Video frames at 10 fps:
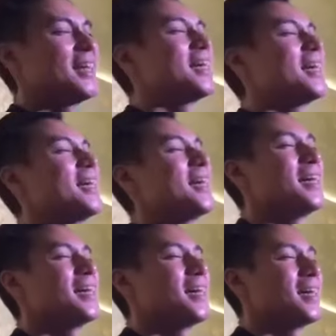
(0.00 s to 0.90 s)

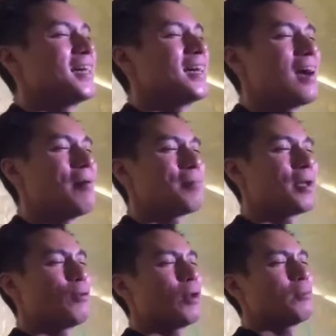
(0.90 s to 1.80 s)
Eh,
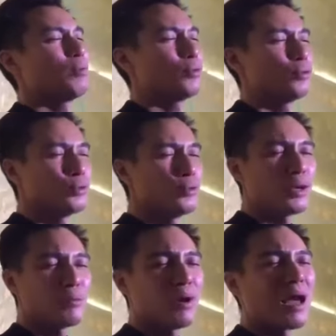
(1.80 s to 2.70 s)
sampai
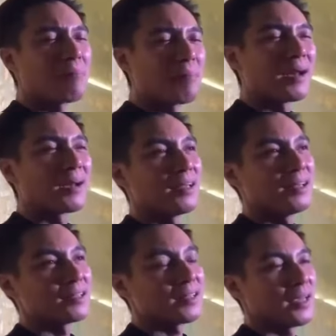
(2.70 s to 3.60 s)
2007-2008
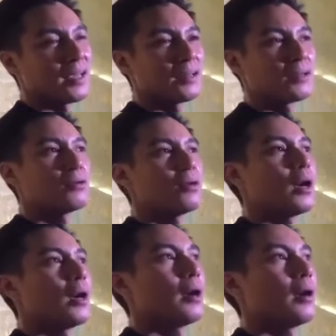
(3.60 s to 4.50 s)
kayaknya saya itu
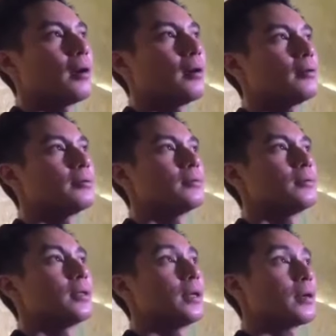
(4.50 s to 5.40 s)
uh,
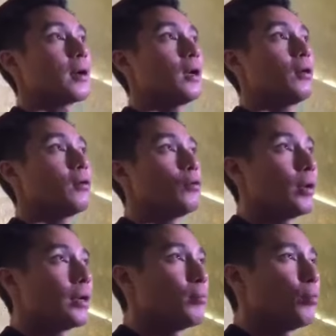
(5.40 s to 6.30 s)
kalau
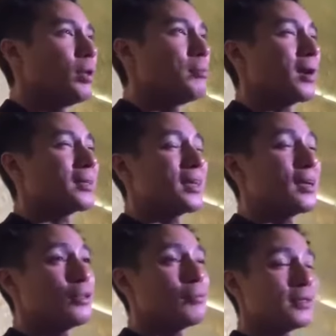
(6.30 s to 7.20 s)
2005 ke
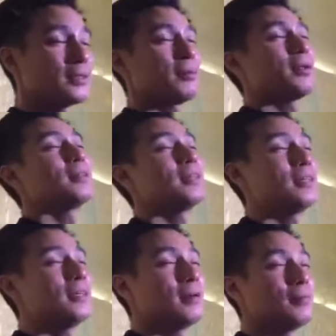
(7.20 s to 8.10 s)
sana tuh masih
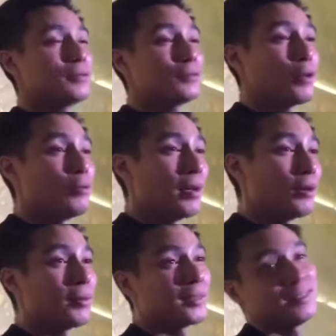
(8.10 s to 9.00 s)
berhenti habis itu tahun
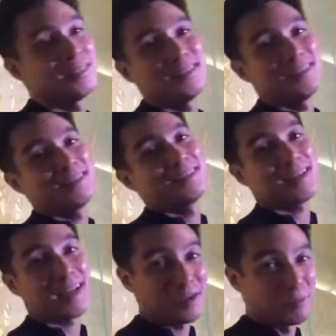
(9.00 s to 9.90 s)
baru masih
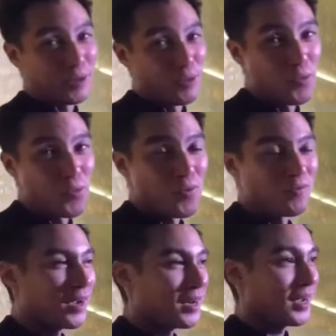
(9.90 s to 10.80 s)
kadang-kadang minum
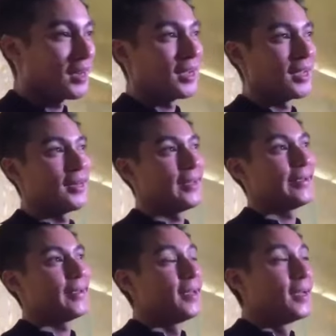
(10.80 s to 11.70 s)
kadang-kadang ini